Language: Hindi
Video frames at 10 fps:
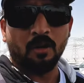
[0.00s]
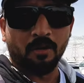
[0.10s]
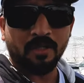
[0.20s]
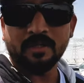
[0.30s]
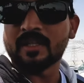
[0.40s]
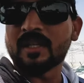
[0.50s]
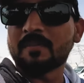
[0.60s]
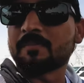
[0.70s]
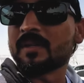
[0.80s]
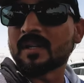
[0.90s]
और इस जगह
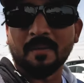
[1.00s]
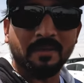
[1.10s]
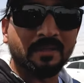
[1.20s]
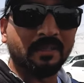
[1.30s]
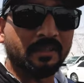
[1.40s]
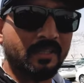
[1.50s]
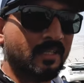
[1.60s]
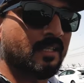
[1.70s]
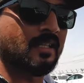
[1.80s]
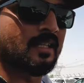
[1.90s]
पर हमें दिखती है
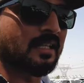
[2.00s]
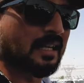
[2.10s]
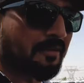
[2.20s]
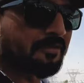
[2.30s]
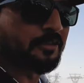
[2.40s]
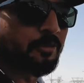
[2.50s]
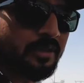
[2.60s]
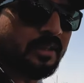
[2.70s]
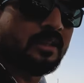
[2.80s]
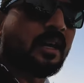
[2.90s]
काफ़ी
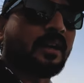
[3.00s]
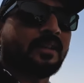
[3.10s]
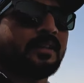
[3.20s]
यूनिक गाड़ी